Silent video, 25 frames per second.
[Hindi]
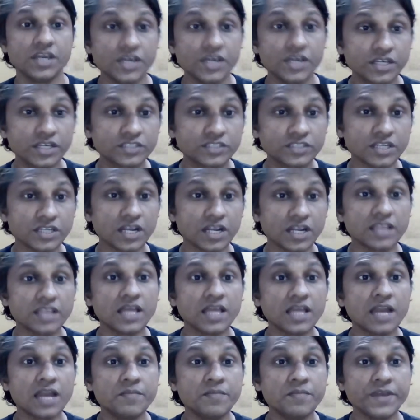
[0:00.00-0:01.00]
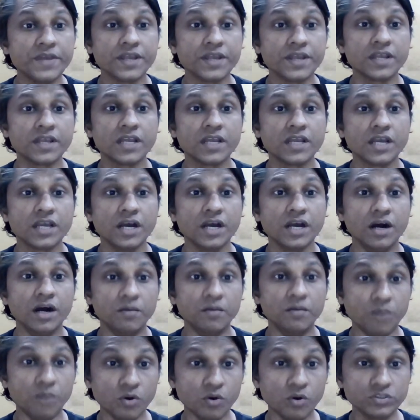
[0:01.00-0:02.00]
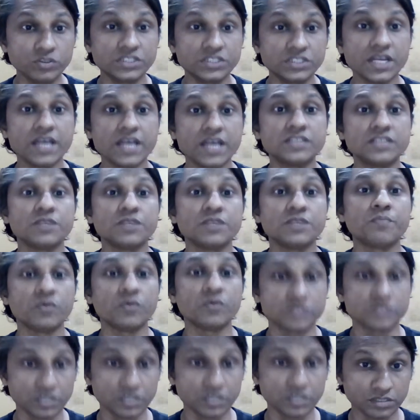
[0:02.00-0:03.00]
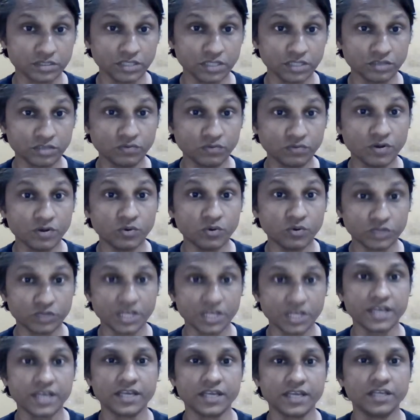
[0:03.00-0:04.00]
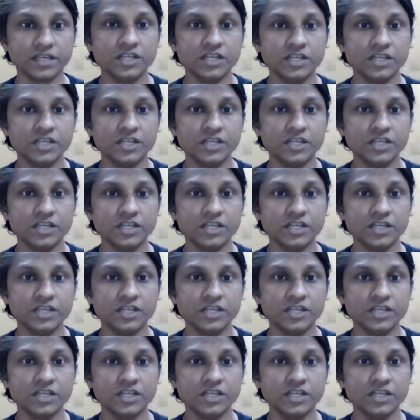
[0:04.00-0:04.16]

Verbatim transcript: एक चना दाल में बहुत से ऐसे पोषक तत्व होते हैं